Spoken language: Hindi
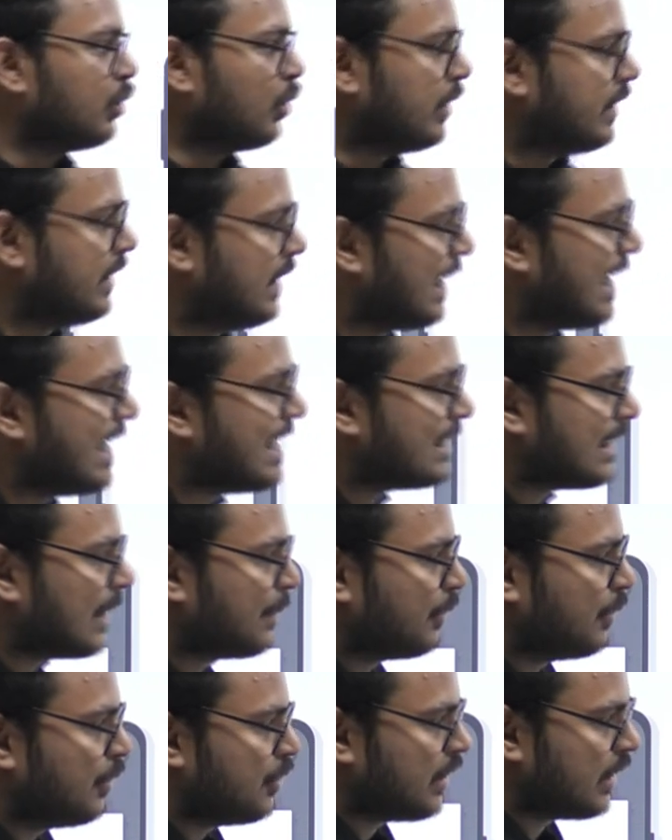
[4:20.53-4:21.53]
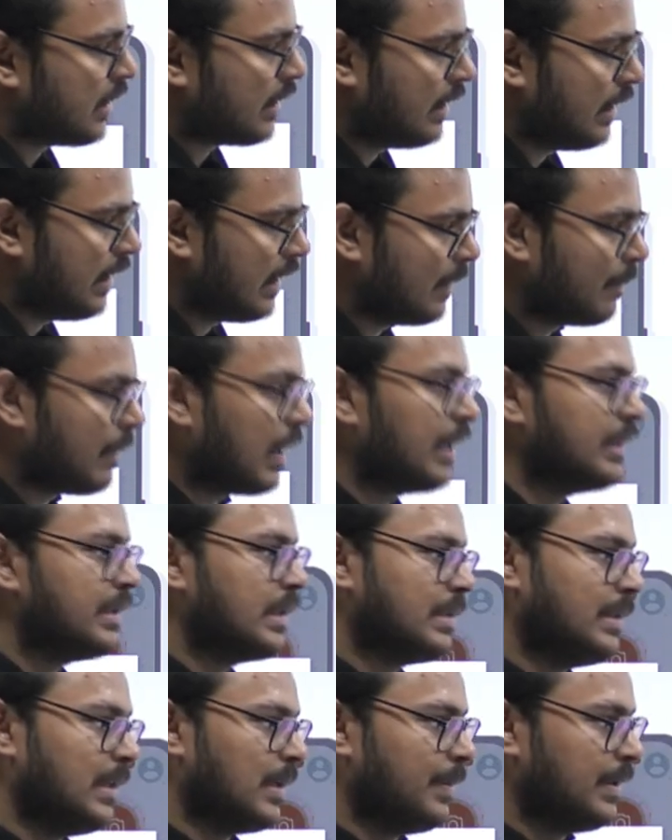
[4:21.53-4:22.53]
तो ये सब कुछ करने के बाद
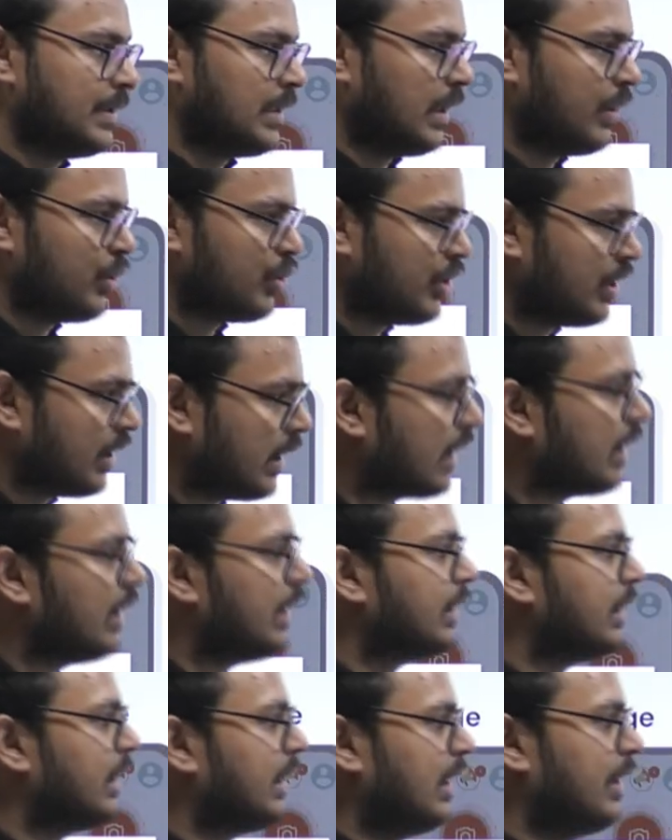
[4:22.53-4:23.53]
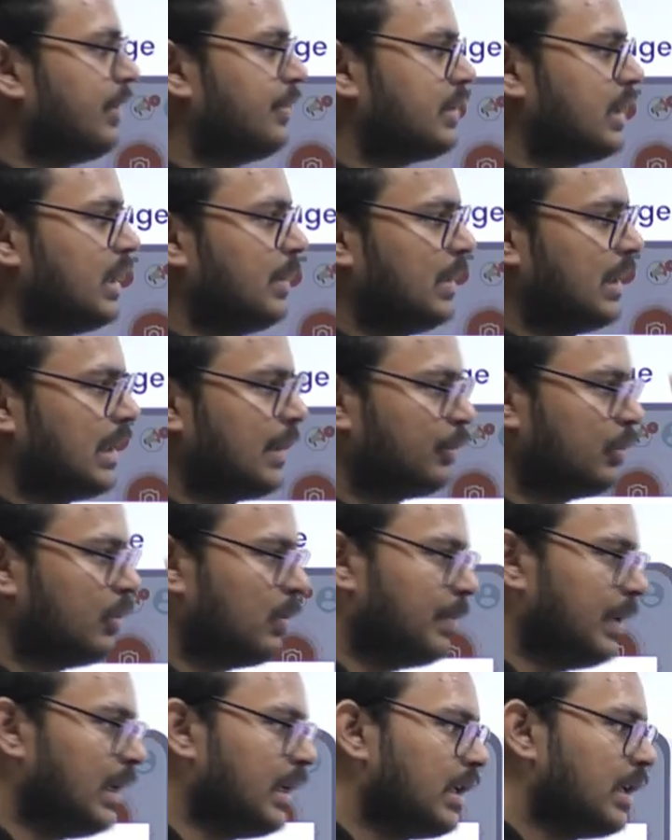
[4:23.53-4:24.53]
जैसे आप ये सारी चीज़ें कर लेते हैं उसके बाद
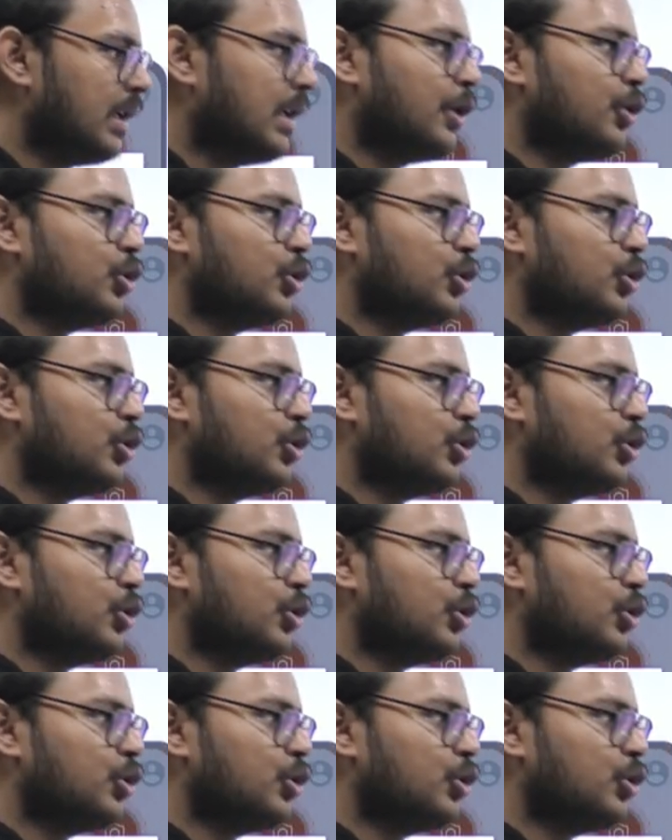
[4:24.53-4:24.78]
आपको अपने